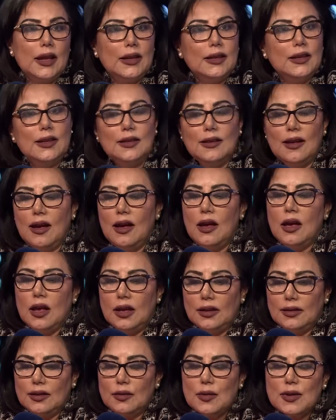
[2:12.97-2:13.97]
خلينا
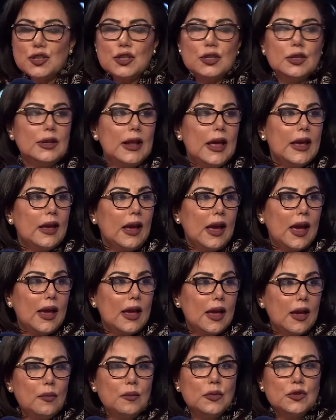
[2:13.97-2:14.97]
نمشي
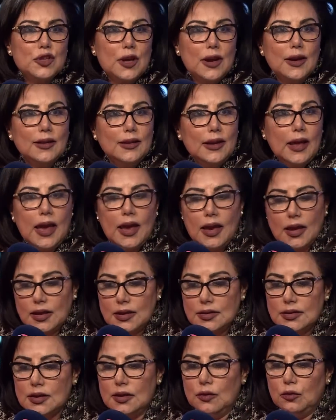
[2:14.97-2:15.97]
الحياة بشكل
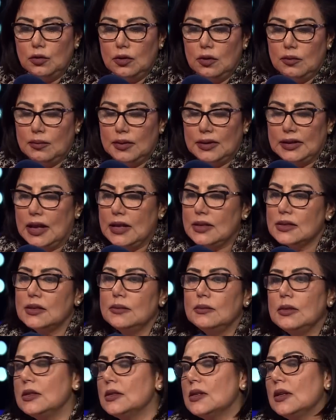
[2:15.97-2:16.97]
هادي ولما
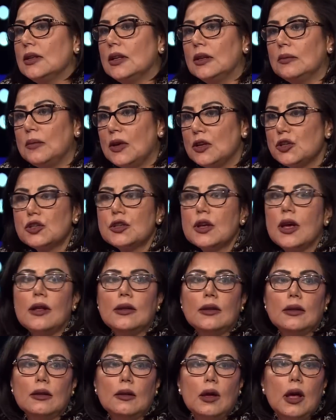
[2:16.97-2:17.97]
تأذن ننزل نتمشى
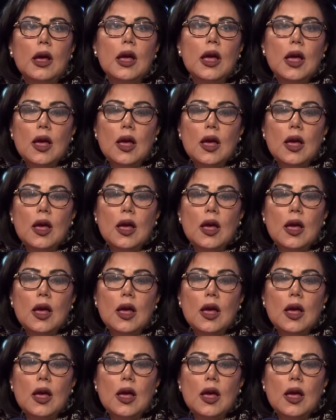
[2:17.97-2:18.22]
ما